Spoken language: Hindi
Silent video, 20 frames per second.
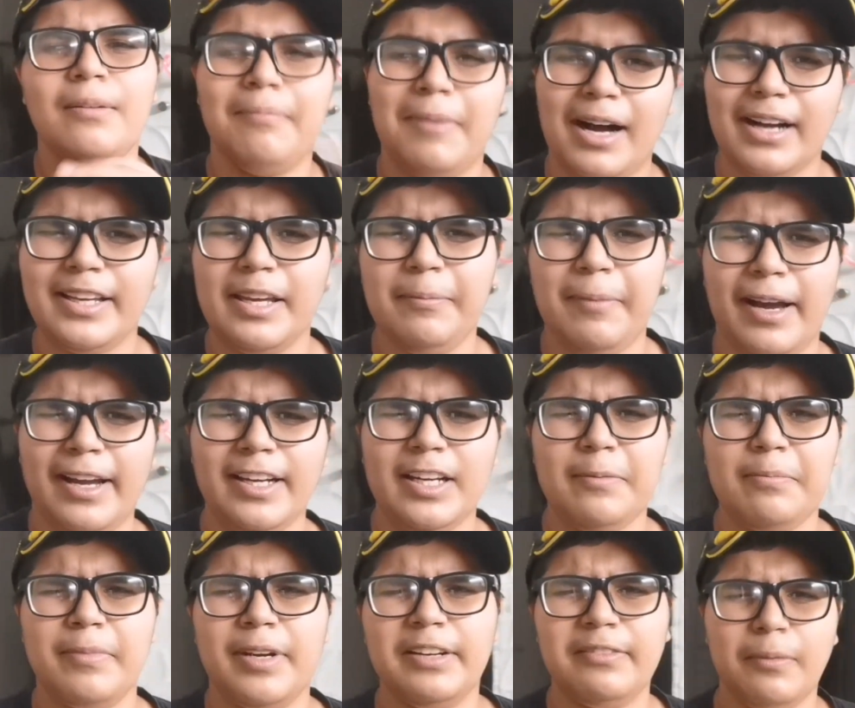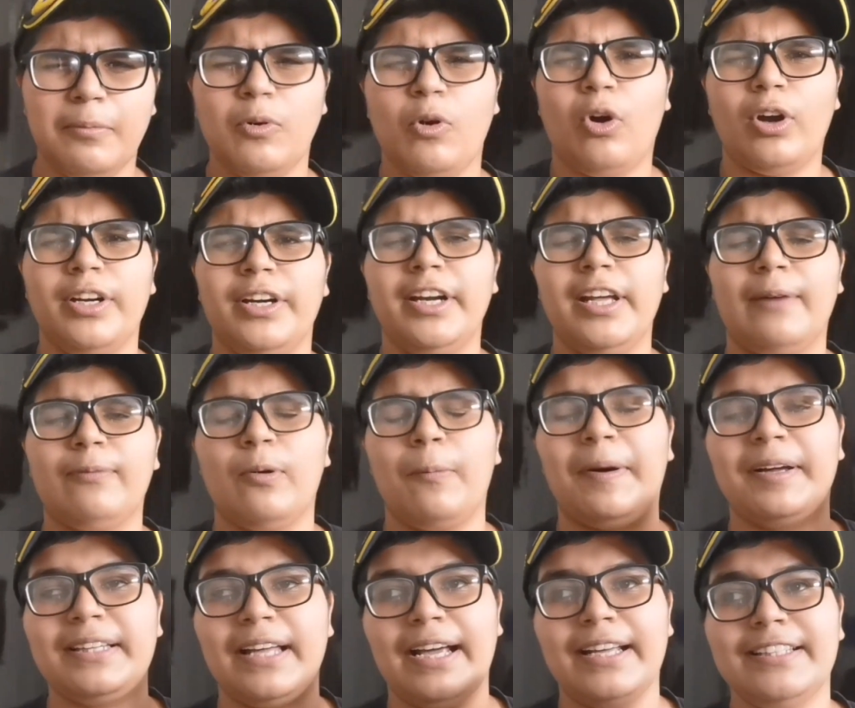बाकी भाई ने मिनिमम क्वांटिटी आपको
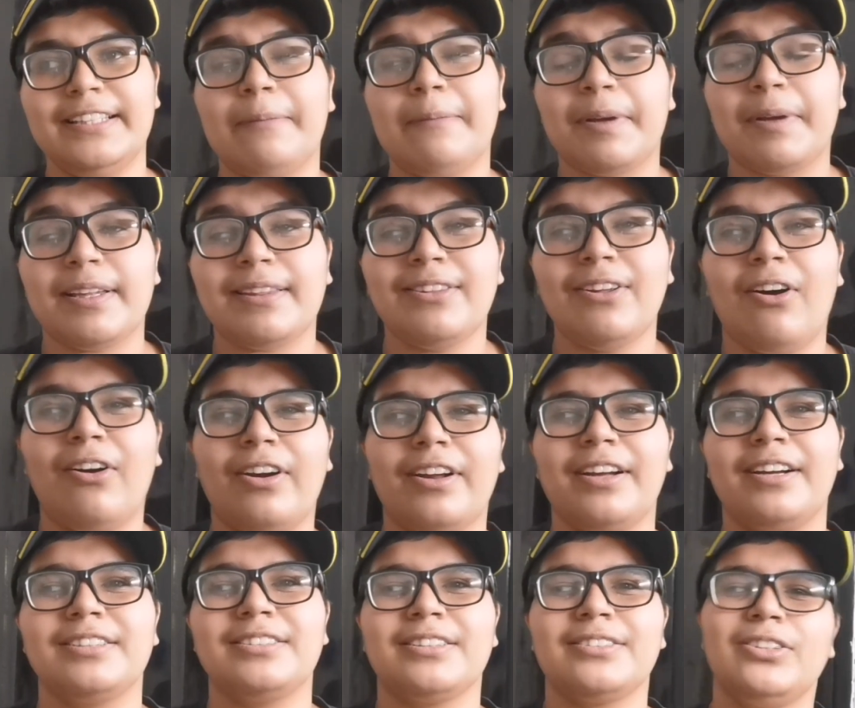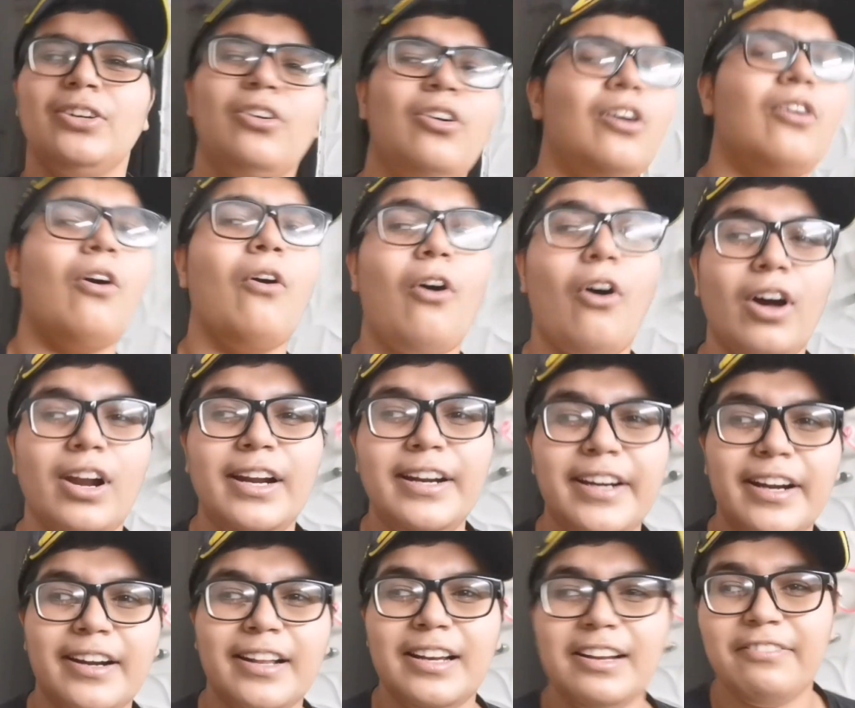बताई दी आप कितना ऑर्डर कर सकते हो ऑल इंडिया
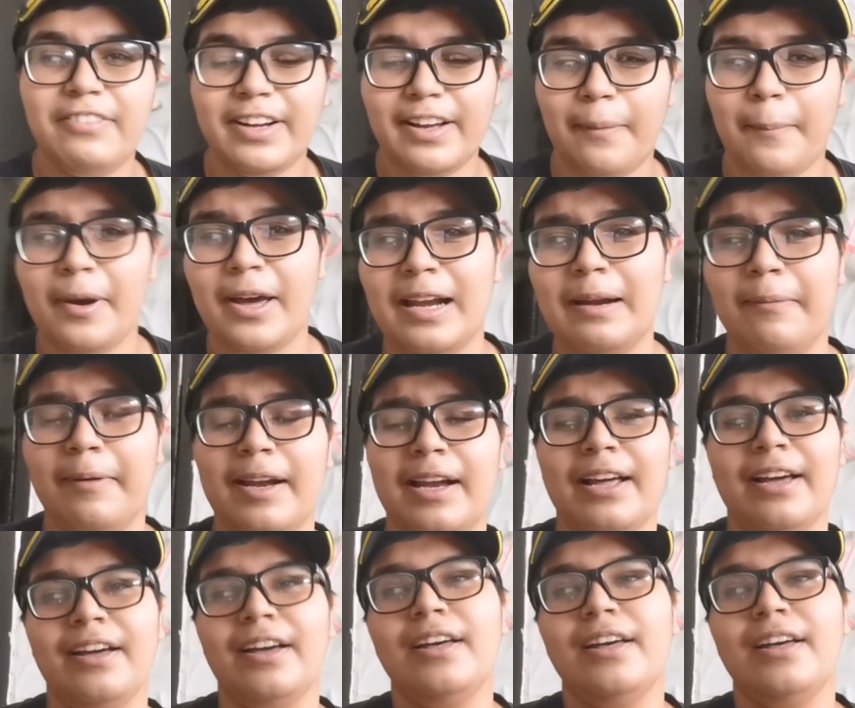डिलीवरी अवेलेबल है